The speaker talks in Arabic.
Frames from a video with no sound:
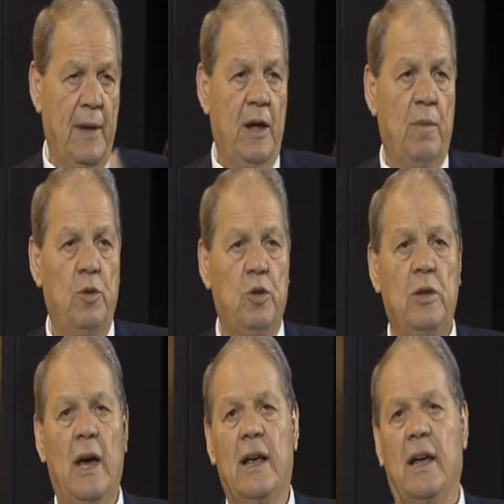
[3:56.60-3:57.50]
منذ
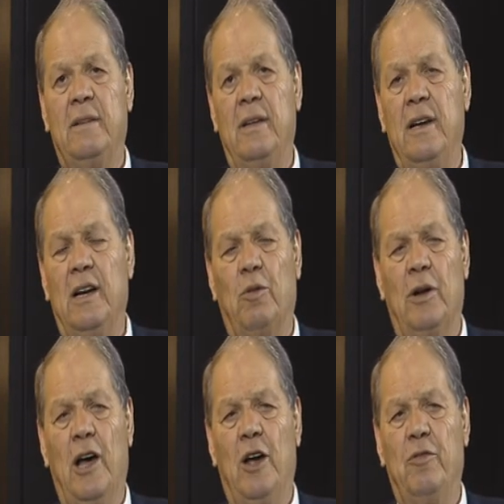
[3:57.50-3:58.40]
ذلك التاريخ
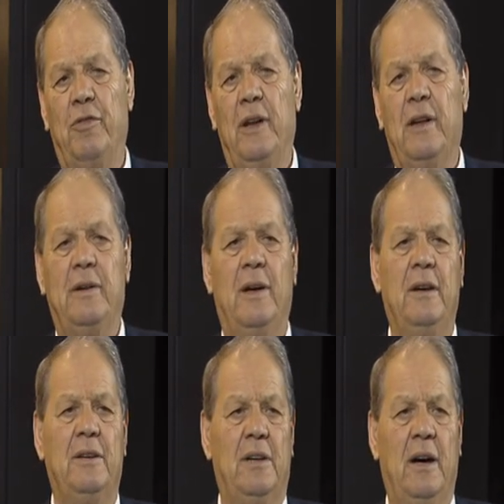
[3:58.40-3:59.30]
ونحن فعلا
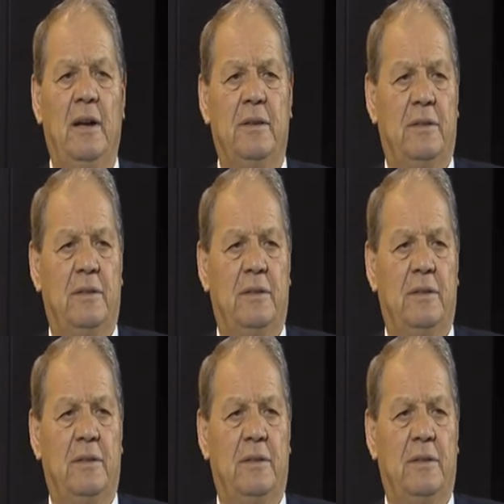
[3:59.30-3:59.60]
نعيش حالة